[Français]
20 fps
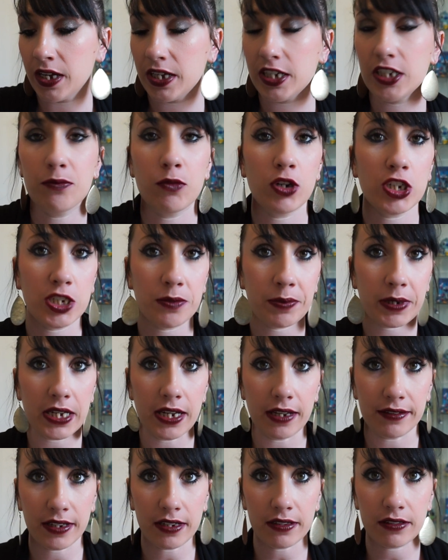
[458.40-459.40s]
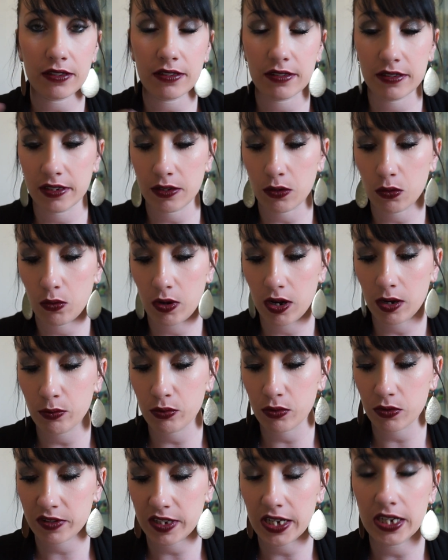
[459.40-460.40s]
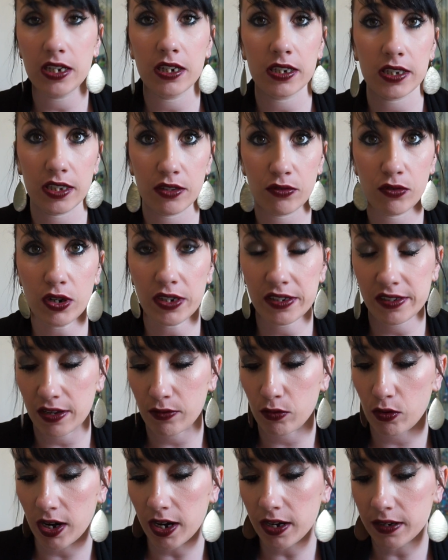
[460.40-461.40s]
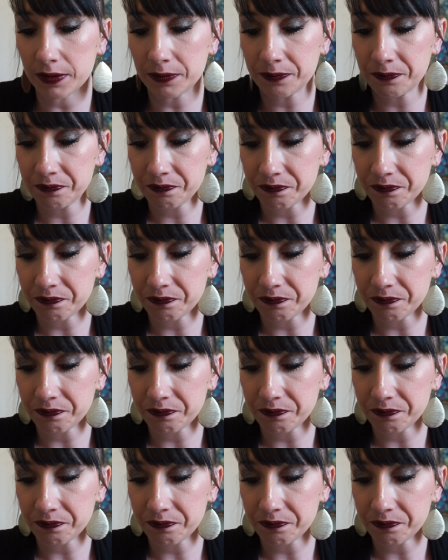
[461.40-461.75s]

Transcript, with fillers: et moi j'ai pris la teinte 01 pour celles qui veulent savoir.